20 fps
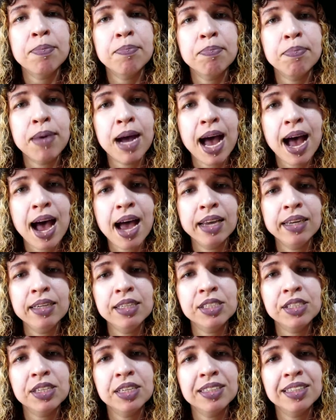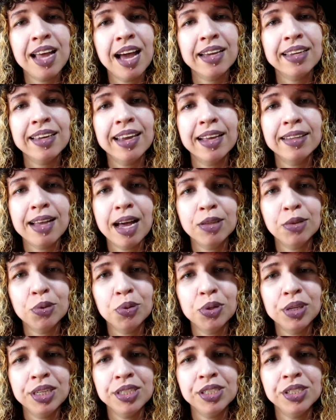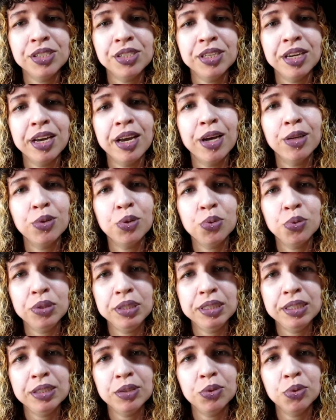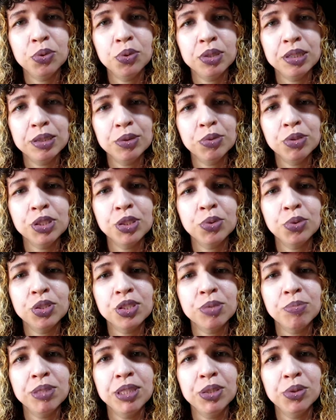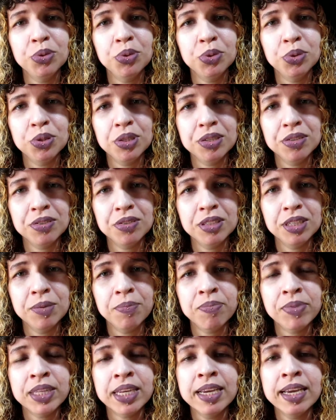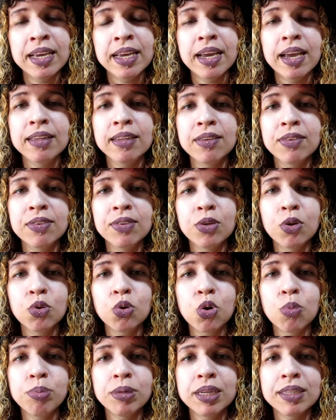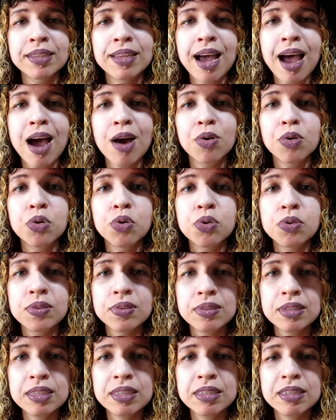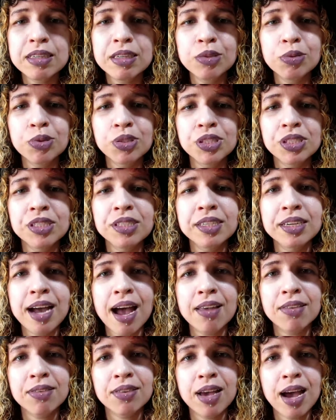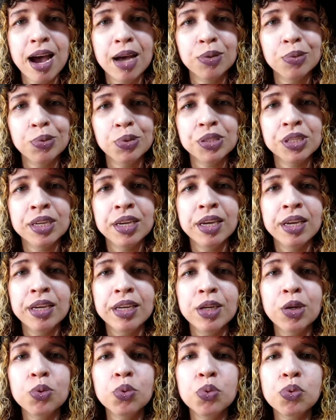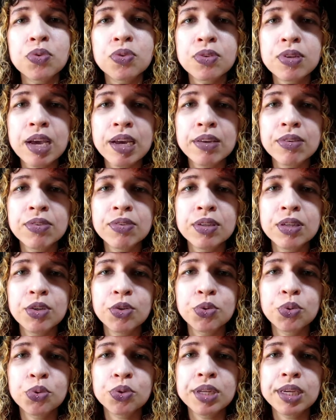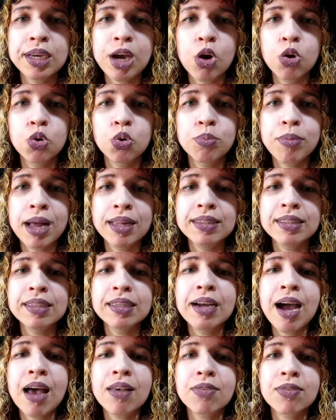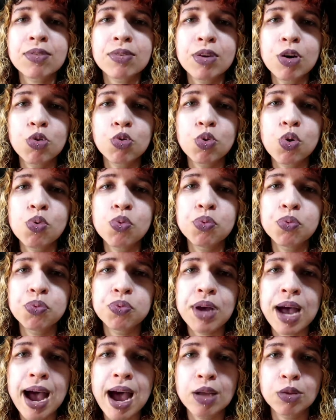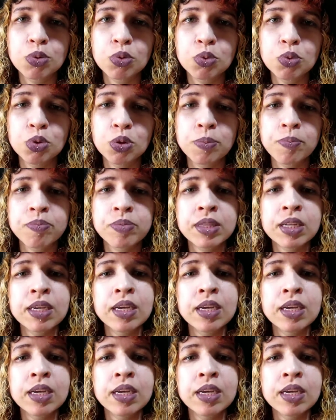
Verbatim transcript: Mas naquela noite de Halloween do ano de 2012, eles iam completar 11 anos de casados. Eu não sei se isso tem alguma ligação com o fato.